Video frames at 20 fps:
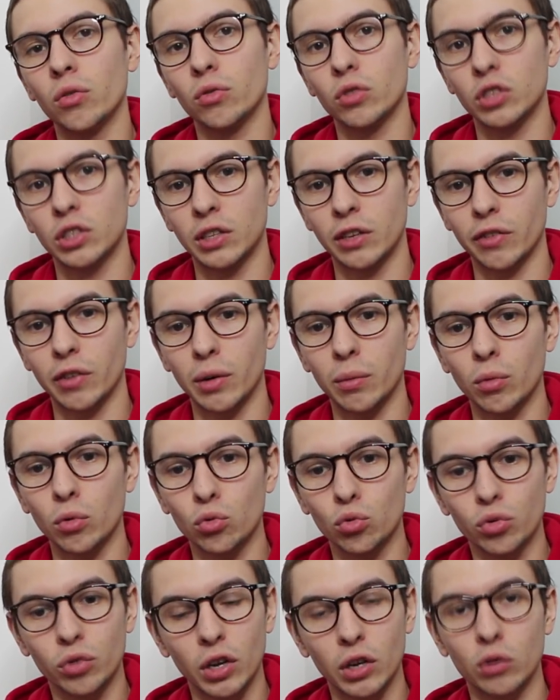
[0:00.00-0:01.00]
donc j'étais vraiment
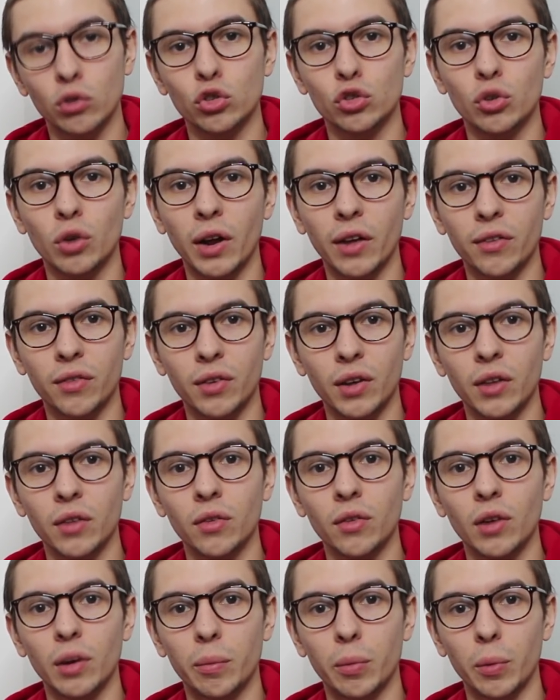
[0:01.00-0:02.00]
tout à gauche de la
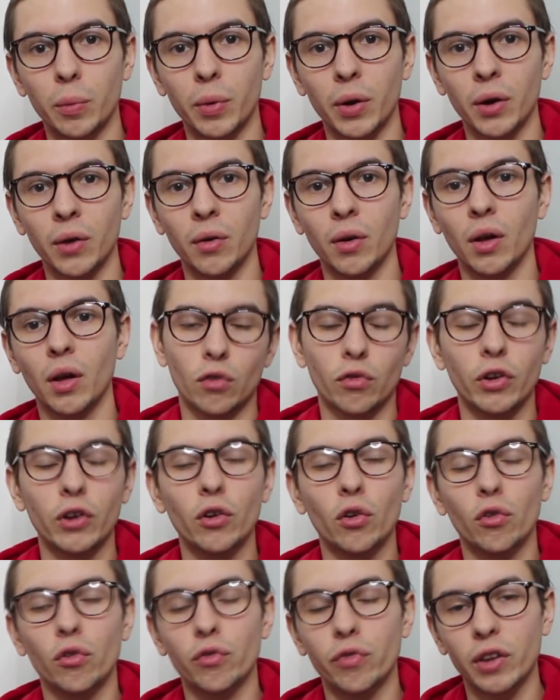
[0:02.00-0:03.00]
scène à peu près, en
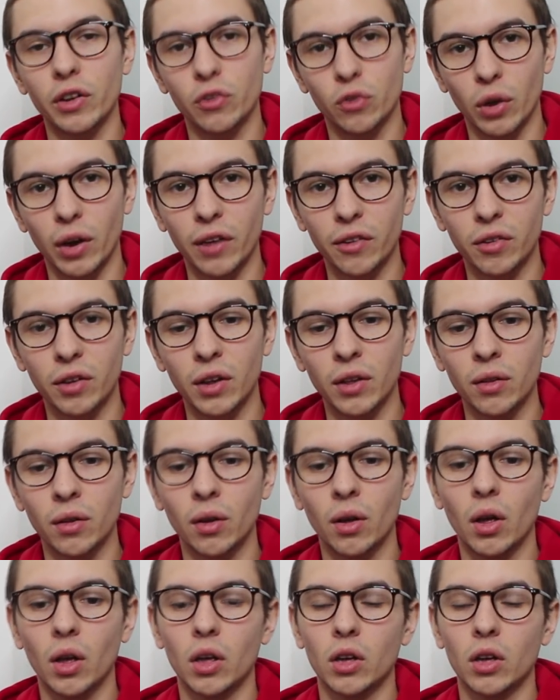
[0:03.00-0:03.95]
voyant en face de la scène.